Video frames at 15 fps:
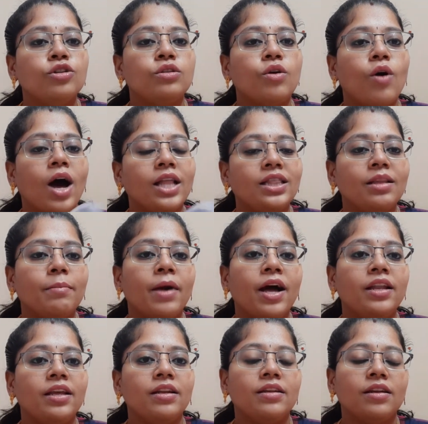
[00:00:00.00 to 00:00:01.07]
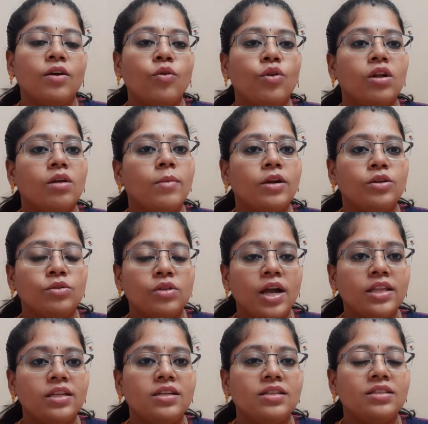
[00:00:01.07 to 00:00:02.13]
ஸோ அந்த மாதிரி இருக்கிறவங்களுக்கு
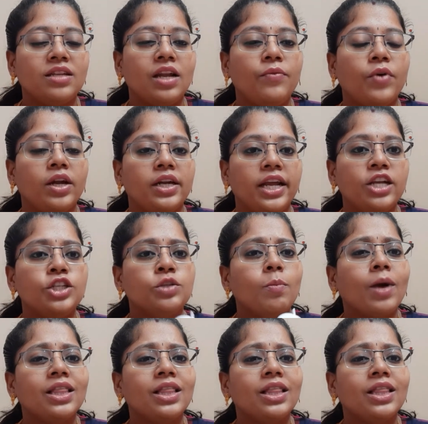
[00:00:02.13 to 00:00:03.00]
மட்டும்தான் இது டிஸ்அட்வான்டேஜ்